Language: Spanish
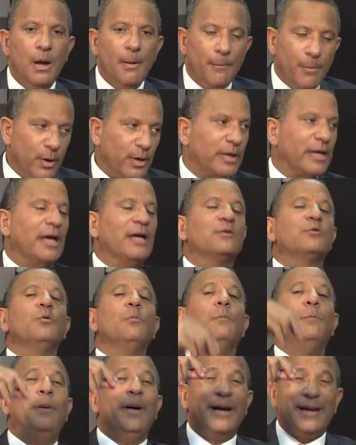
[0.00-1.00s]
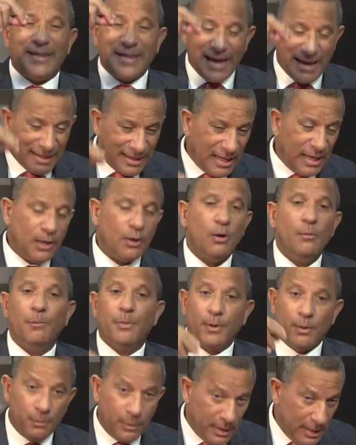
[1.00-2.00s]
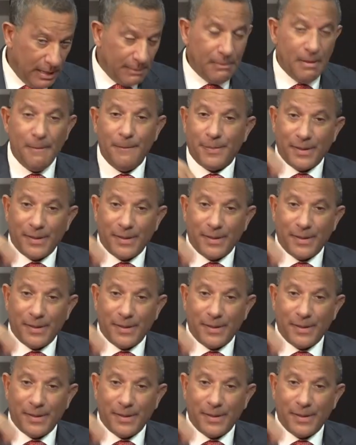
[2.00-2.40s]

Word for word: porque es un verdadero problema